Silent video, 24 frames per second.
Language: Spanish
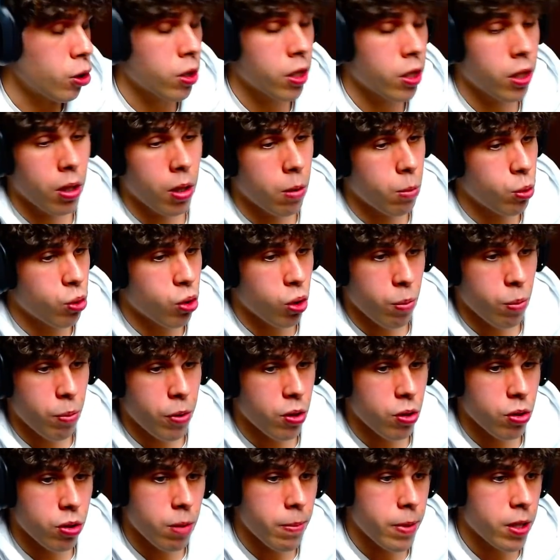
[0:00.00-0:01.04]
Yo es que tengo muchos
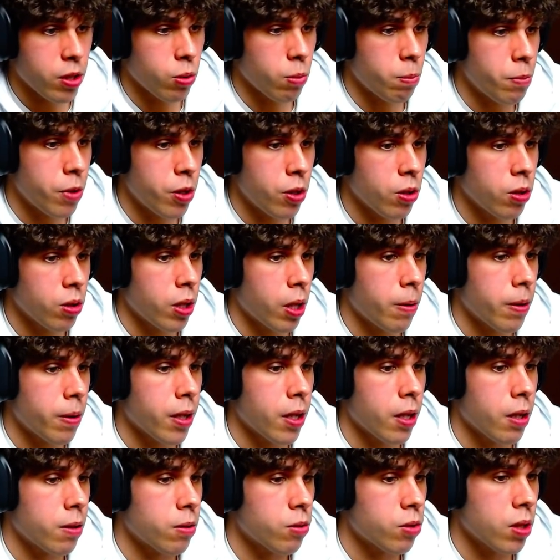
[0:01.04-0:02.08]
vídeos de más de un millón, la
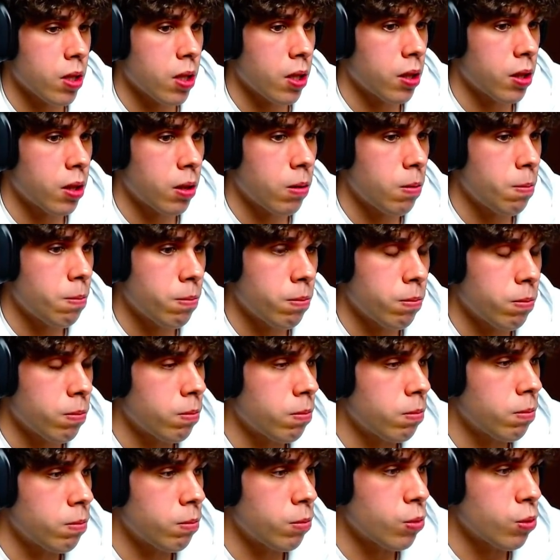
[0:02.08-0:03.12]
verdad. O sea, tengo
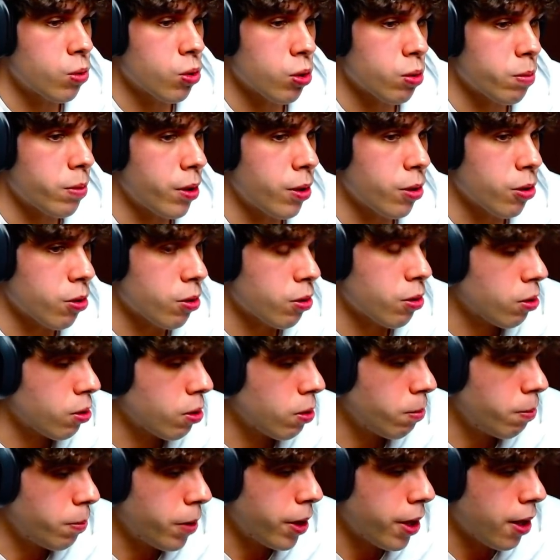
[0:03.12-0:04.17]
muchos vídeos
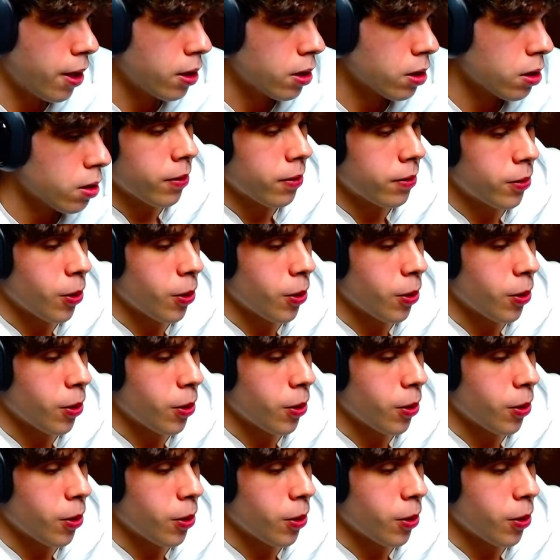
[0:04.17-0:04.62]
virales.